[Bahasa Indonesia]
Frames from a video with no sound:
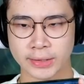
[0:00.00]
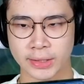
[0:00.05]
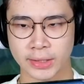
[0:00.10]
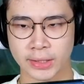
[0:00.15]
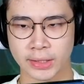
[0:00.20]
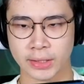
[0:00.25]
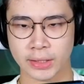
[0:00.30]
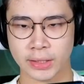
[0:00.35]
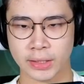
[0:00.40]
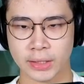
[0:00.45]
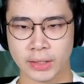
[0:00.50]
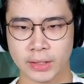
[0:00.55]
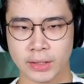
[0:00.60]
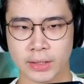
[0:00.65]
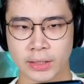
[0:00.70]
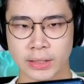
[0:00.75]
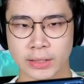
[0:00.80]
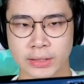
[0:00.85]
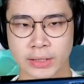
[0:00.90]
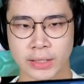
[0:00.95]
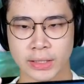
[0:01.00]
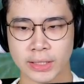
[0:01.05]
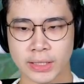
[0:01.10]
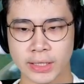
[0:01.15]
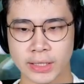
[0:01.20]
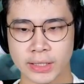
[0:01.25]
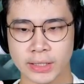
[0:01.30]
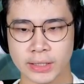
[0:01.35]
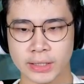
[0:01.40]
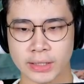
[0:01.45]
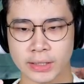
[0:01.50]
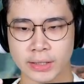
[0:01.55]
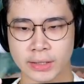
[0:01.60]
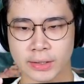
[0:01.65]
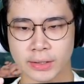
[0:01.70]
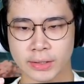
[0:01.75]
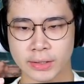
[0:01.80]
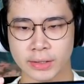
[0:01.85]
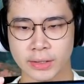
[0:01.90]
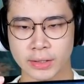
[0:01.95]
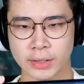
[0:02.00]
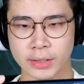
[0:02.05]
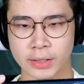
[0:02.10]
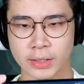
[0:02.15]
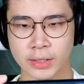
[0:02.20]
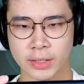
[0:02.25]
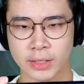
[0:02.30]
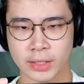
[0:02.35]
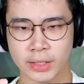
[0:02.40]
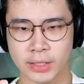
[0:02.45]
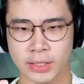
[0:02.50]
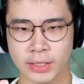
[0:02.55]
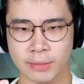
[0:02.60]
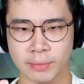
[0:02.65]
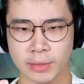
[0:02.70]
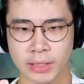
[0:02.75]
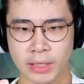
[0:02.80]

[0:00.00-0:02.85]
nih jadi uh, ini